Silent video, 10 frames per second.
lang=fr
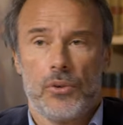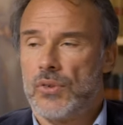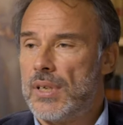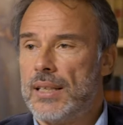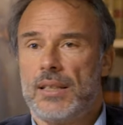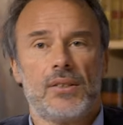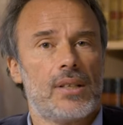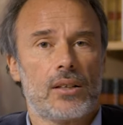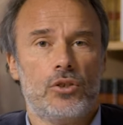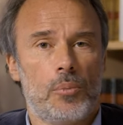c'est
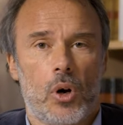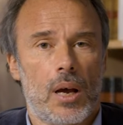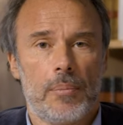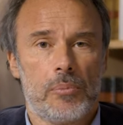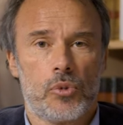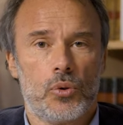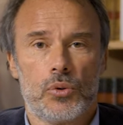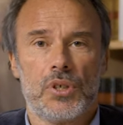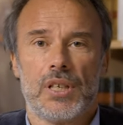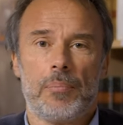exactement la même
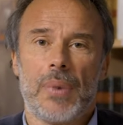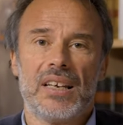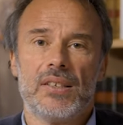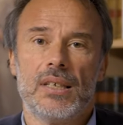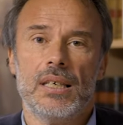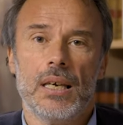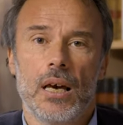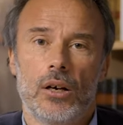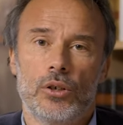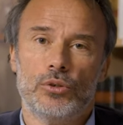chose, il n'y a pas ici
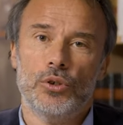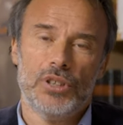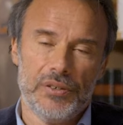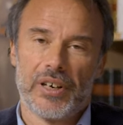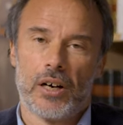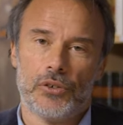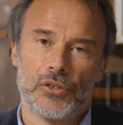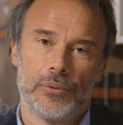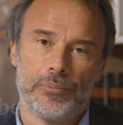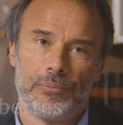euh, de
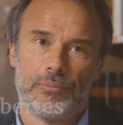différence.